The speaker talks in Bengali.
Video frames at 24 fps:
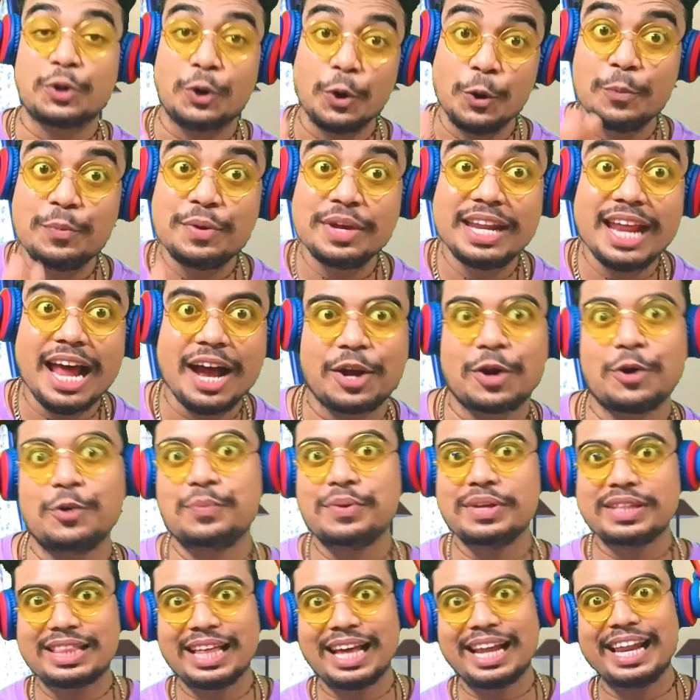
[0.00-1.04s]
কবিরা
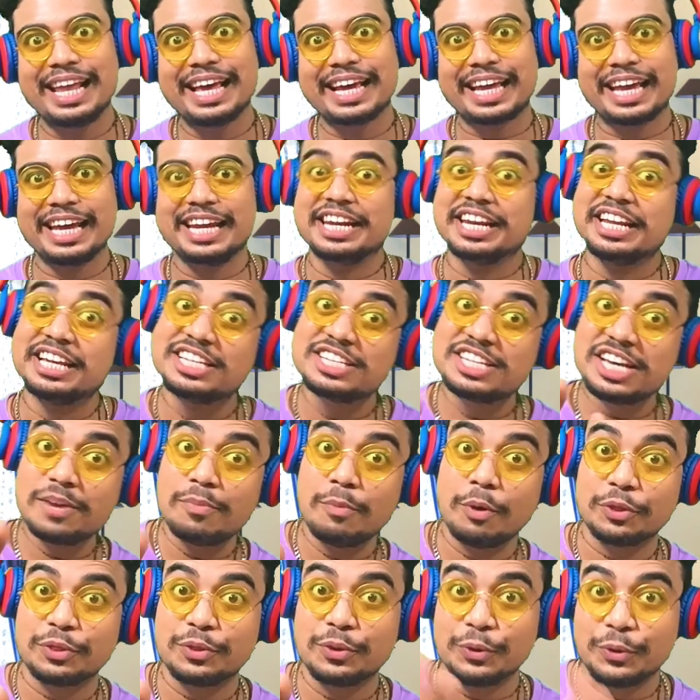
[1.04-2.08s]
কবিতা লেখে নিজের
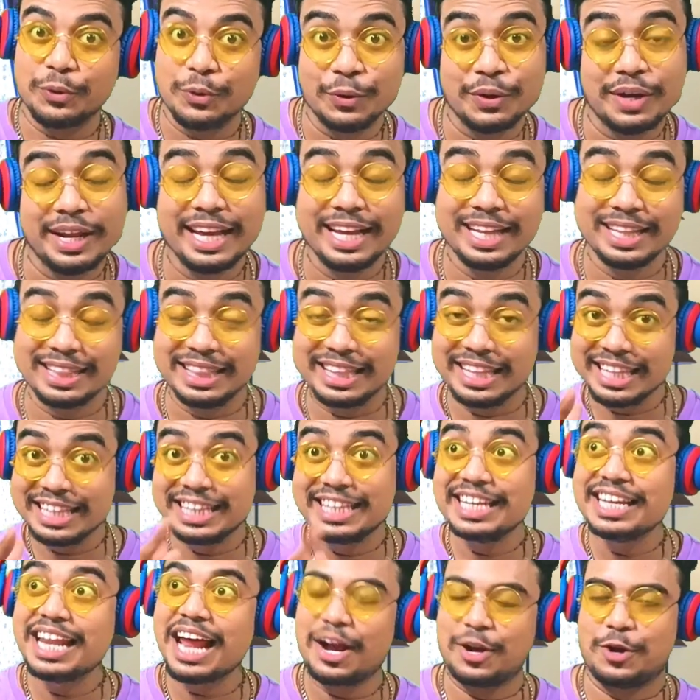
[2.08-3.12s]
মতো করে
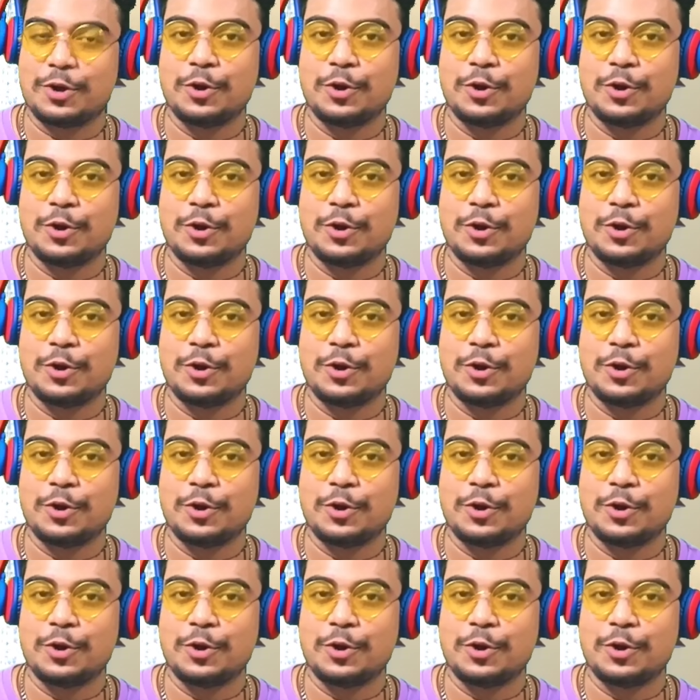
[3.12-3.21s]
দিদিরা